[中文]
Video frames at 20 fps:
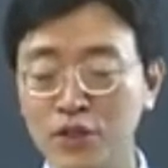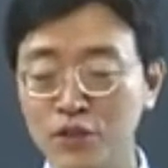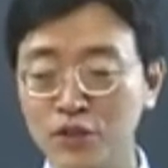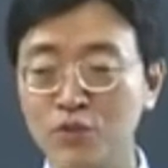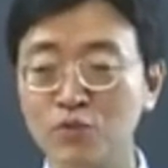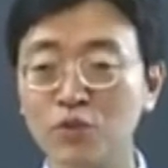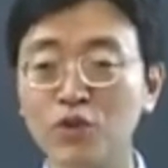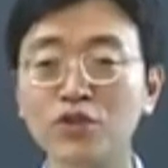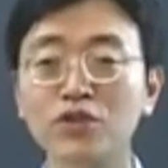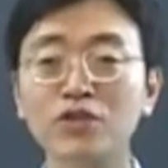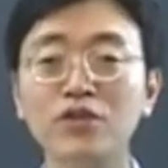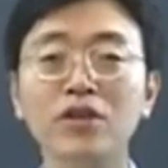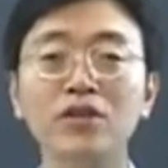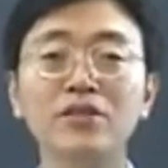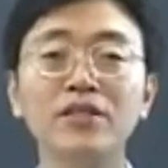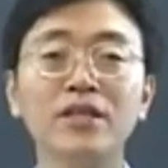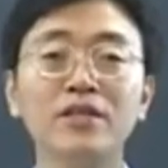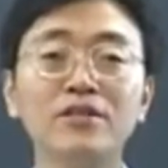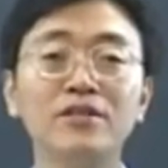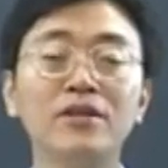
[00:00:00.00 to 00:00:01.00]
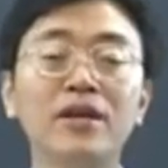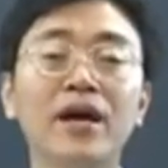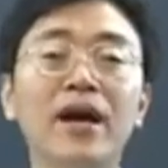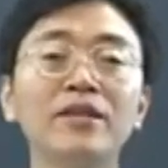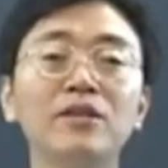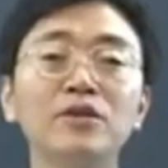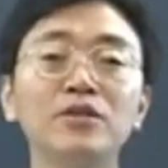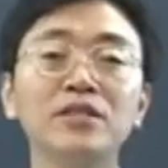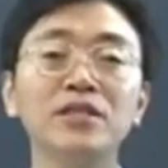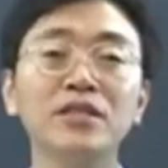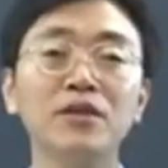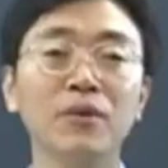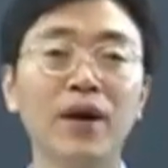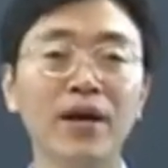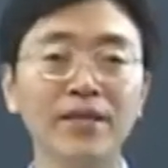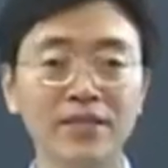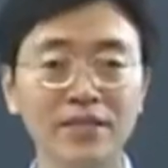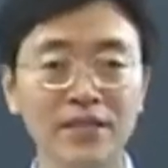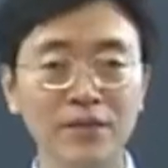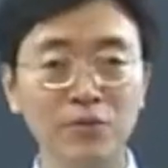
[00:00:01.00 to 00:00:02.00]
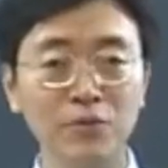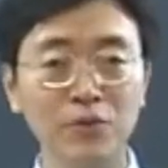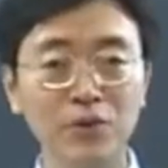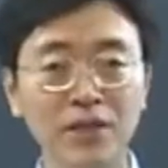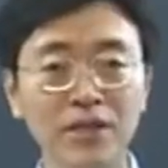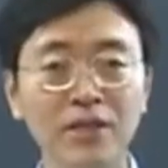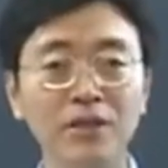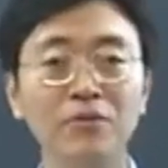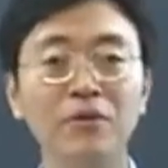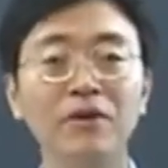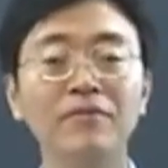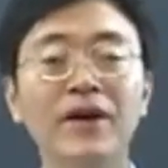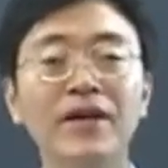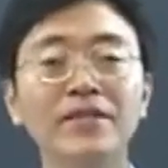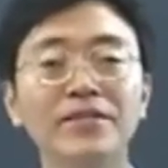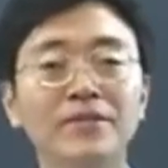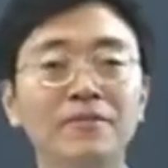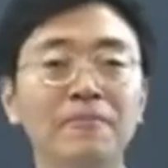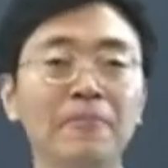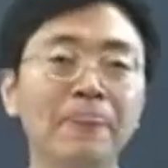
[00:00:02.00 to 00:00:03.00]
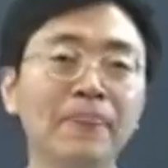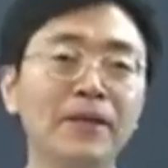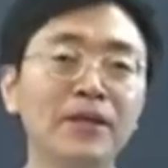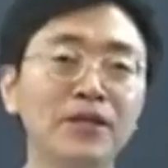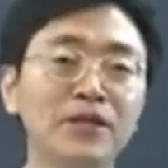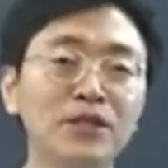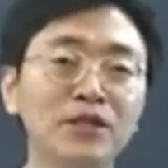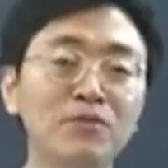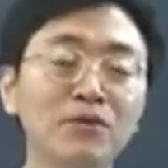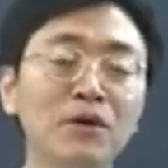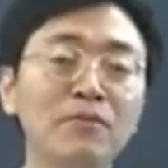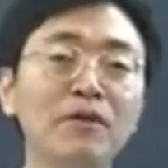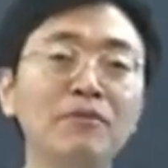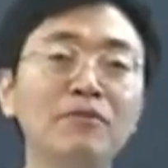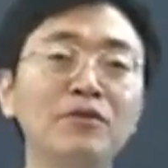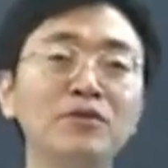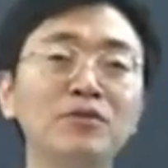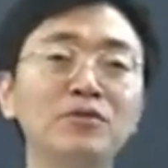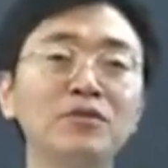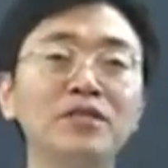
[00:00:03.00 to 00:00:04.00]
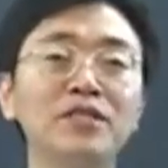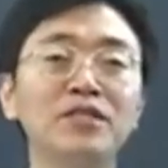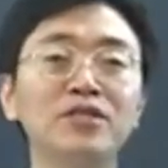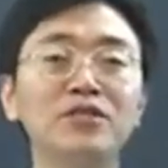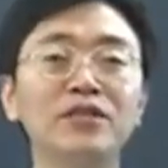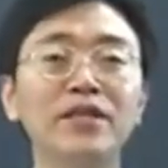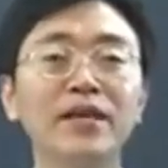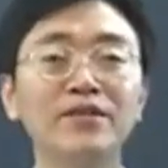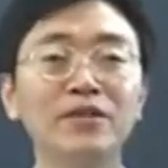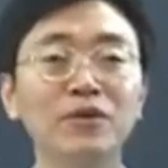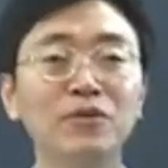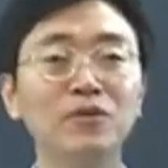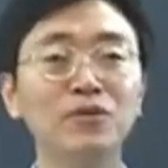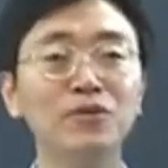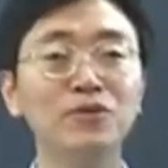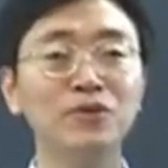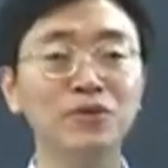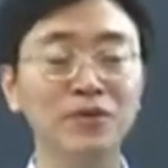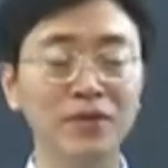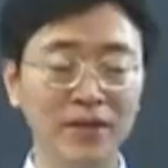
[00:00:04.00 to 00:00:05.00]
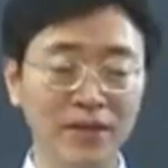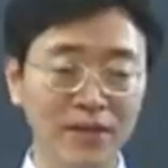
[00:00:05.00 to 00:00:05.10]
就是我知道这个事儿按照计划几乎一定会发生。只不过本文中起始点在过去，